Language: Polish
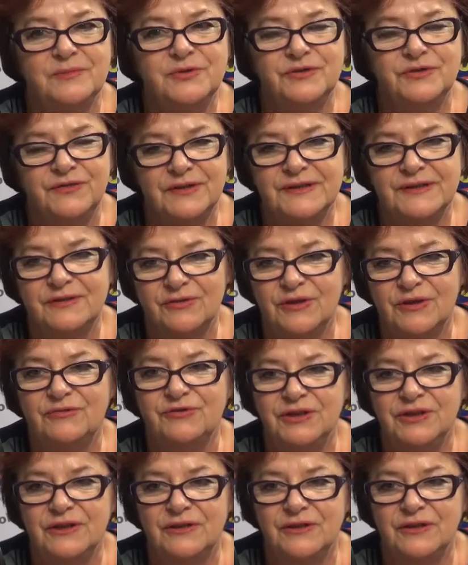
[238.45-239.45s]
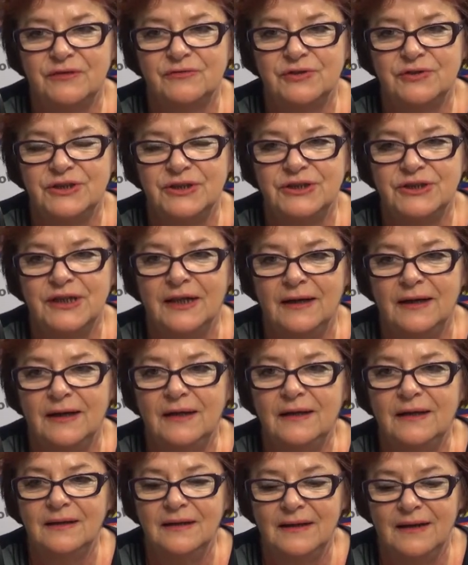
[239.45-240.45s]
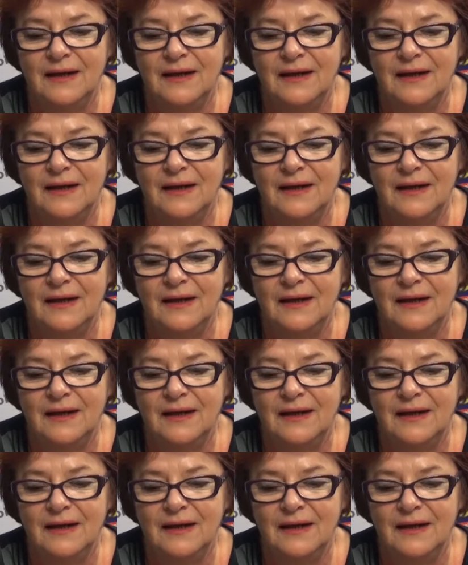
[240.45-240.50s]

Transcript: przywiązują się do nauczyciela,